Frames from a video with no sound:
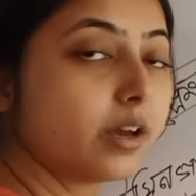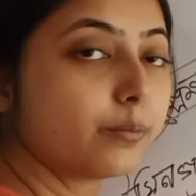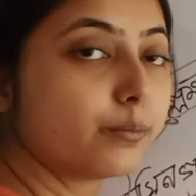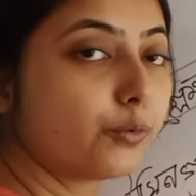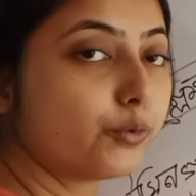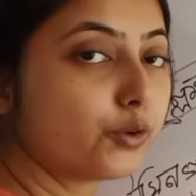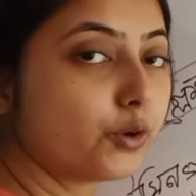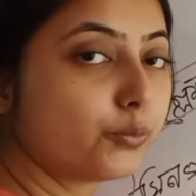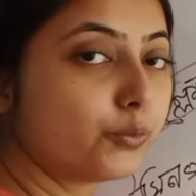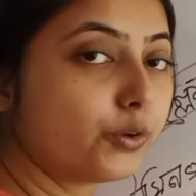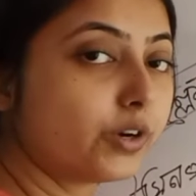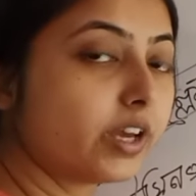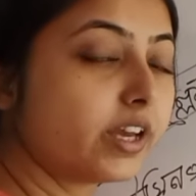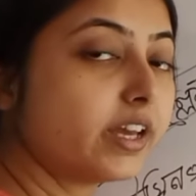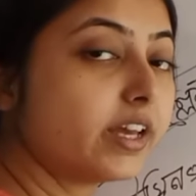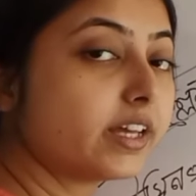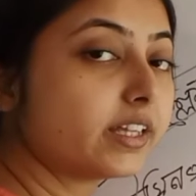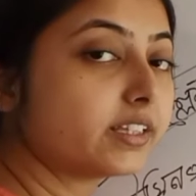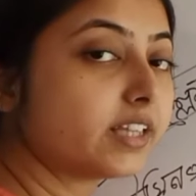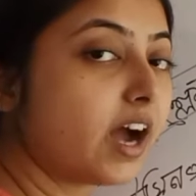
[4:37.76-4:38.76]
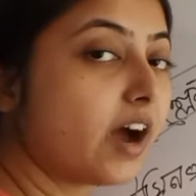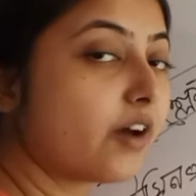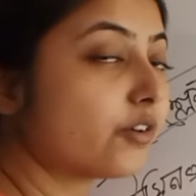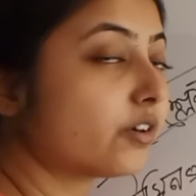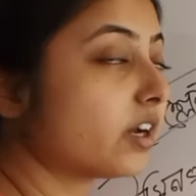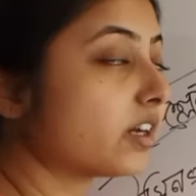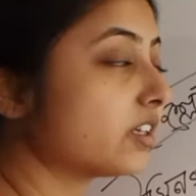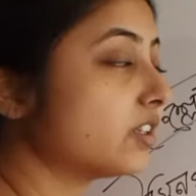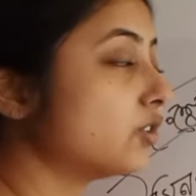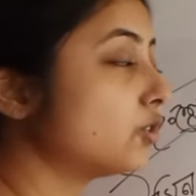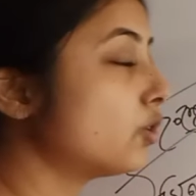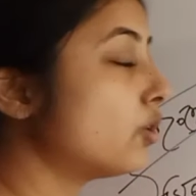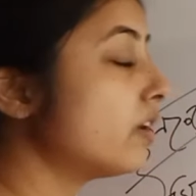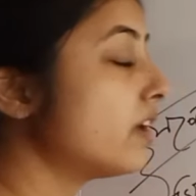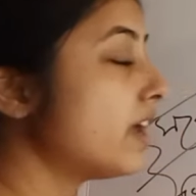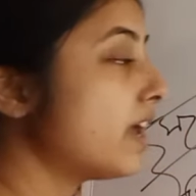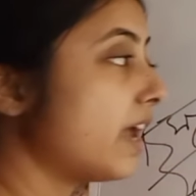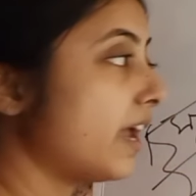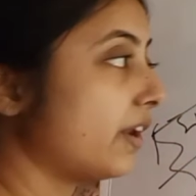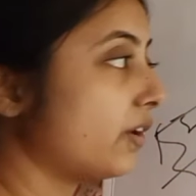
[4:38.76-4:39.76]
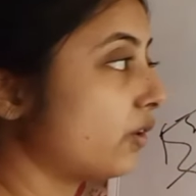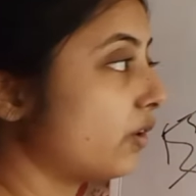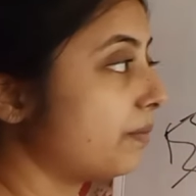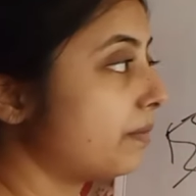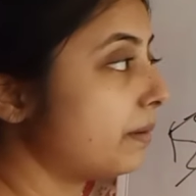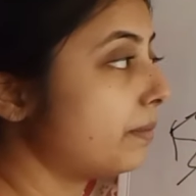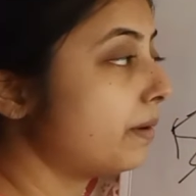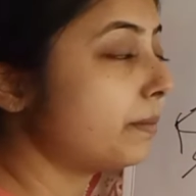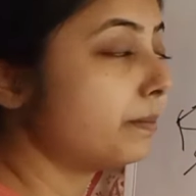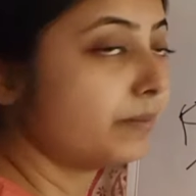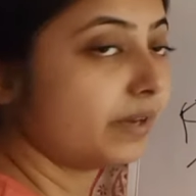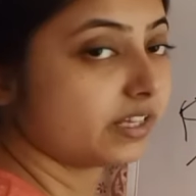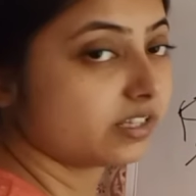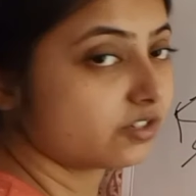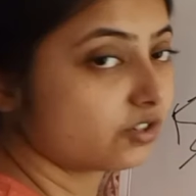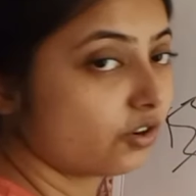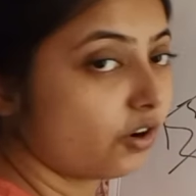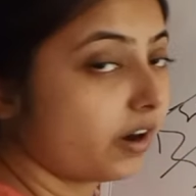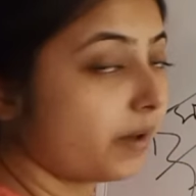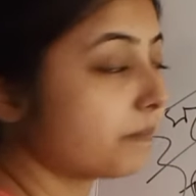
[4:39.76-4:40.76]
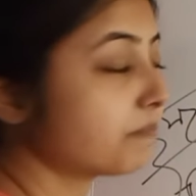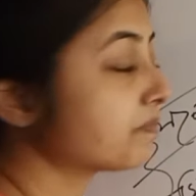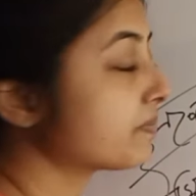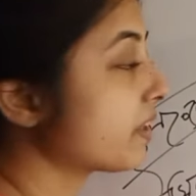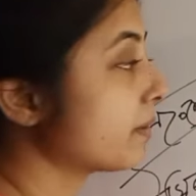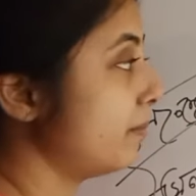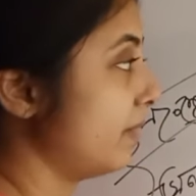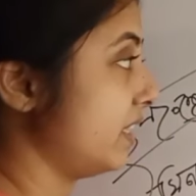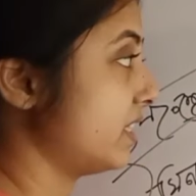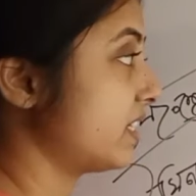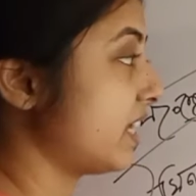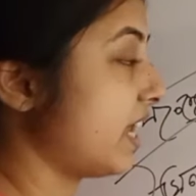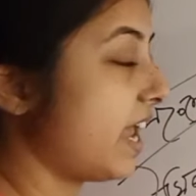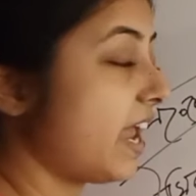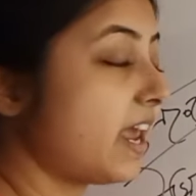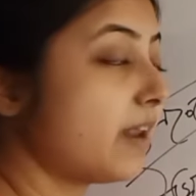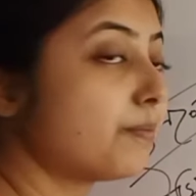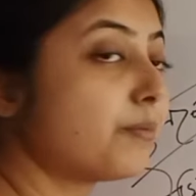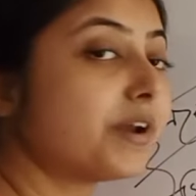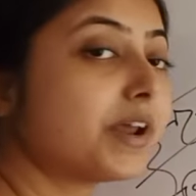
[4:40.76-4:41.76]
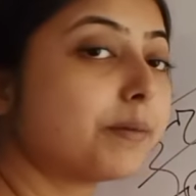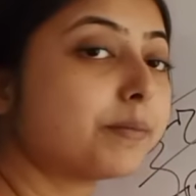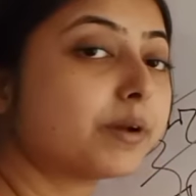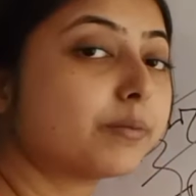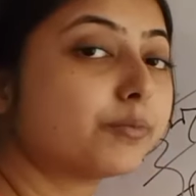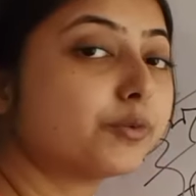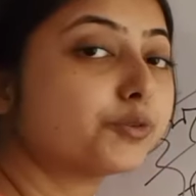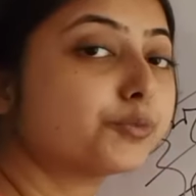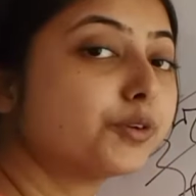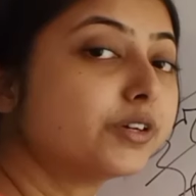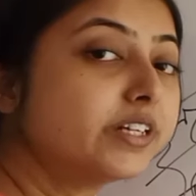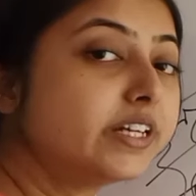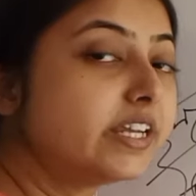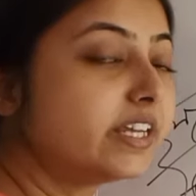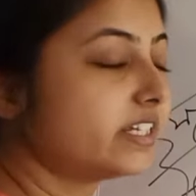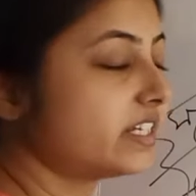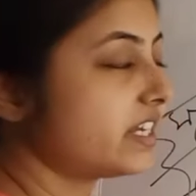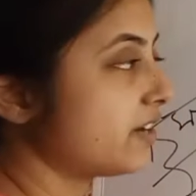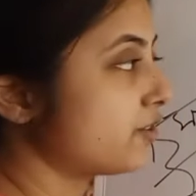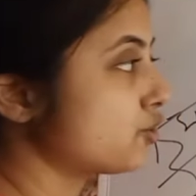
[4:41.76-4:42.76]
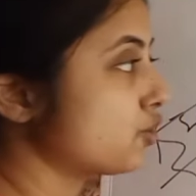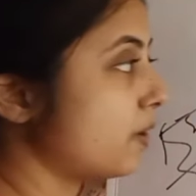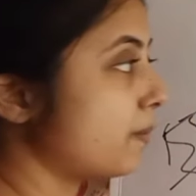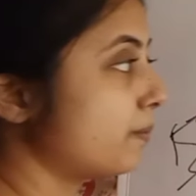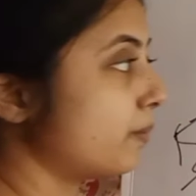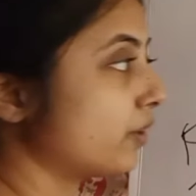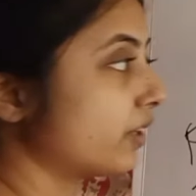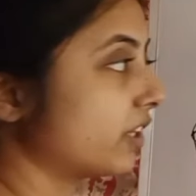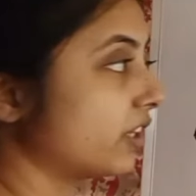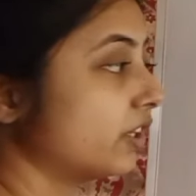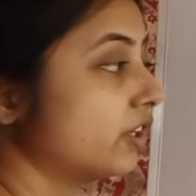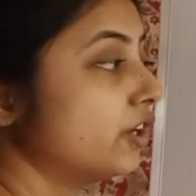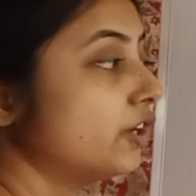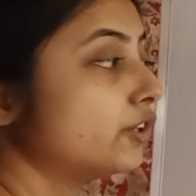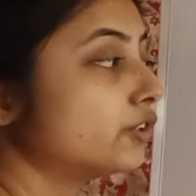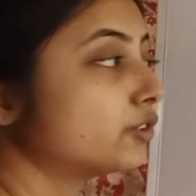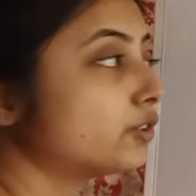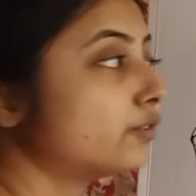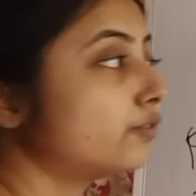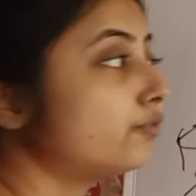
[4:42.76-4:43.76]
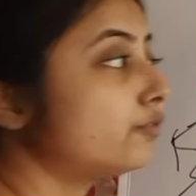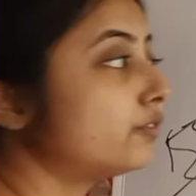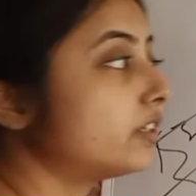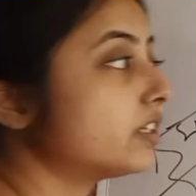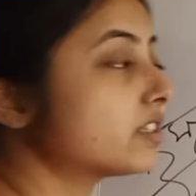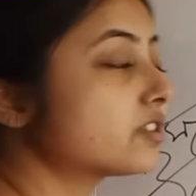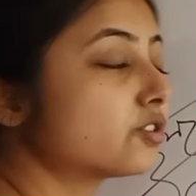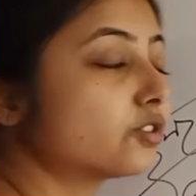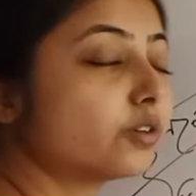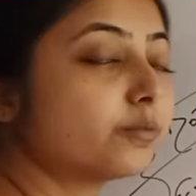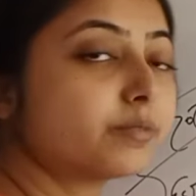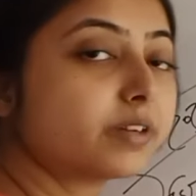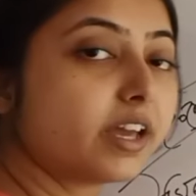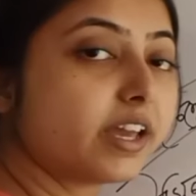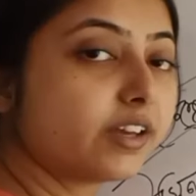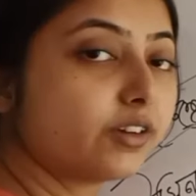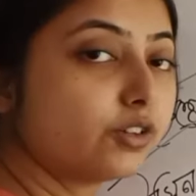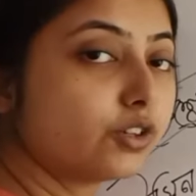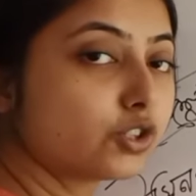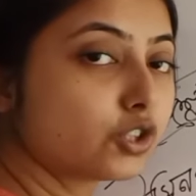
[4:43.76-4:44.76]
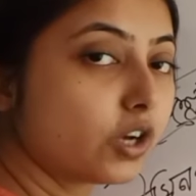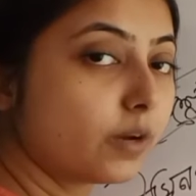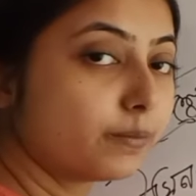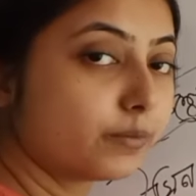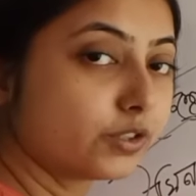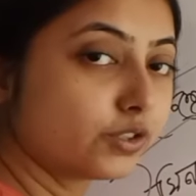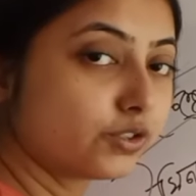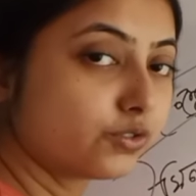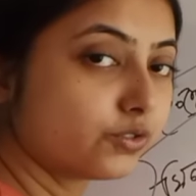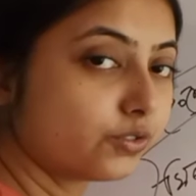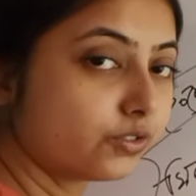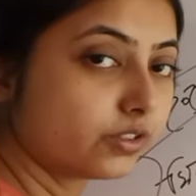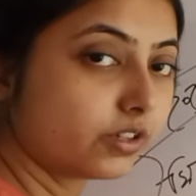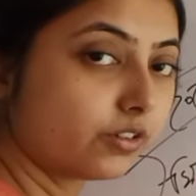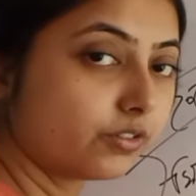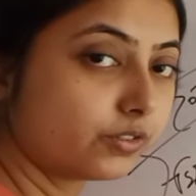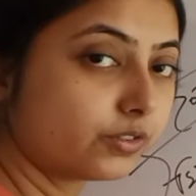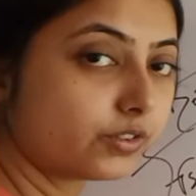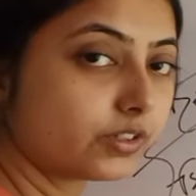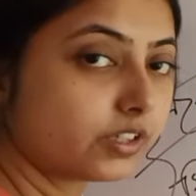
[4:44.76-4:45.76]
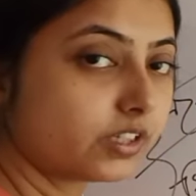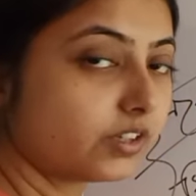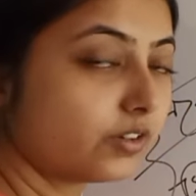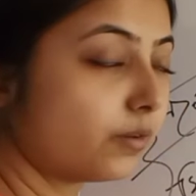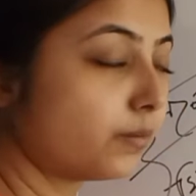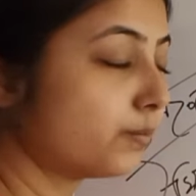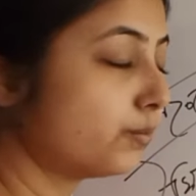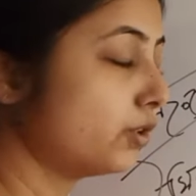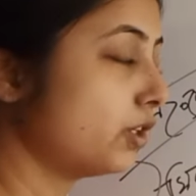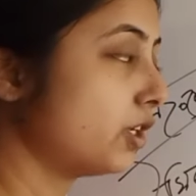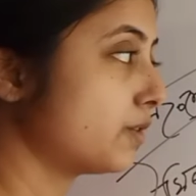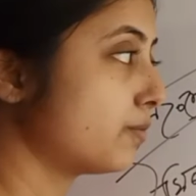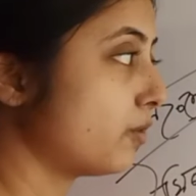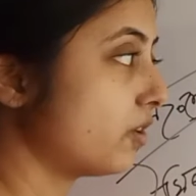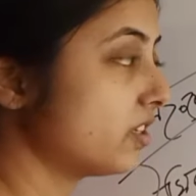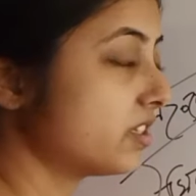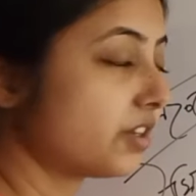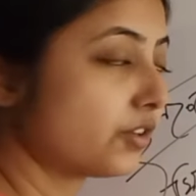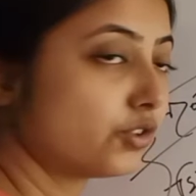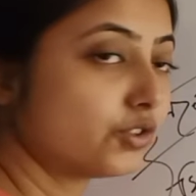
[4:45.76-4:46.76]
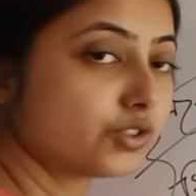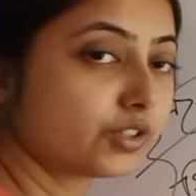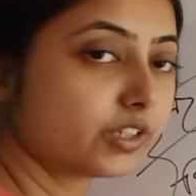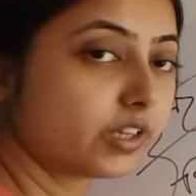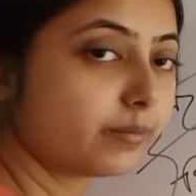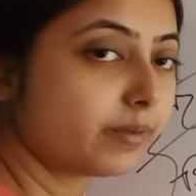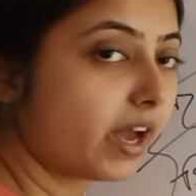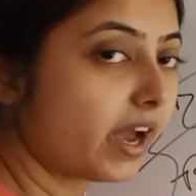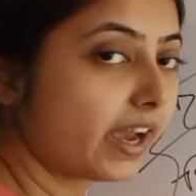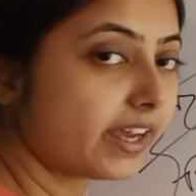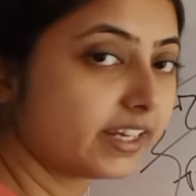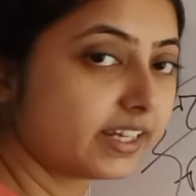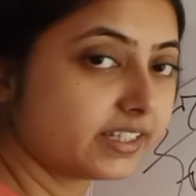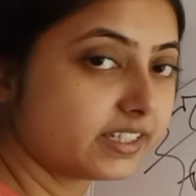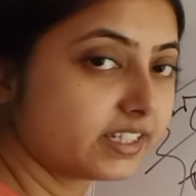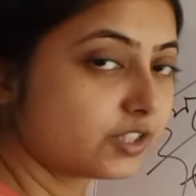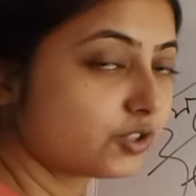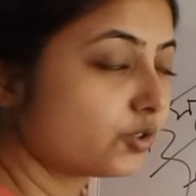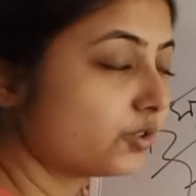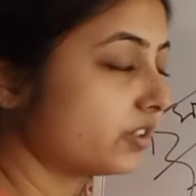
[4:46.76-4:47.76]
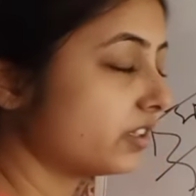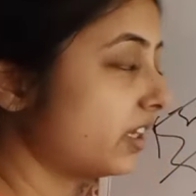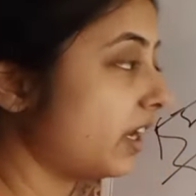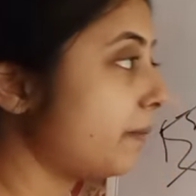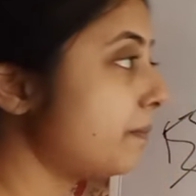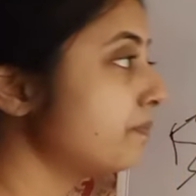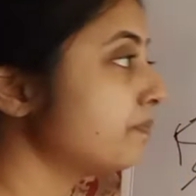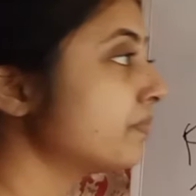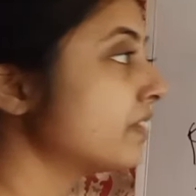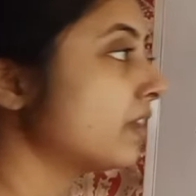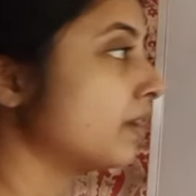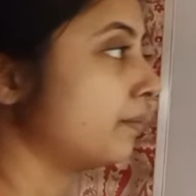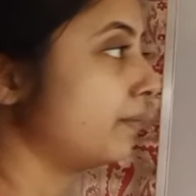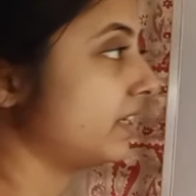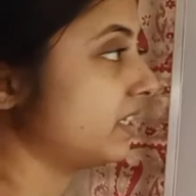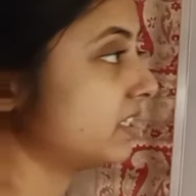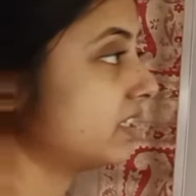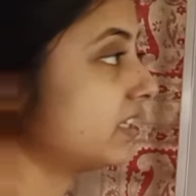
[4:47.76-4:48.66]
পুরোপুরি ধারণা কিন্তু এরকমভাবে বেস্ট করা বেশ এরপর আমরা পড়বো নিষেক সম্পর্কে তো ফার্স্ট তোমরা এইগুলো সব কিছু নোট ডাউন করে নিও বুলেট পয়েন্ট যেগুলো যেগুলো আমি হাইলাইটেড করে দিলাম বেশ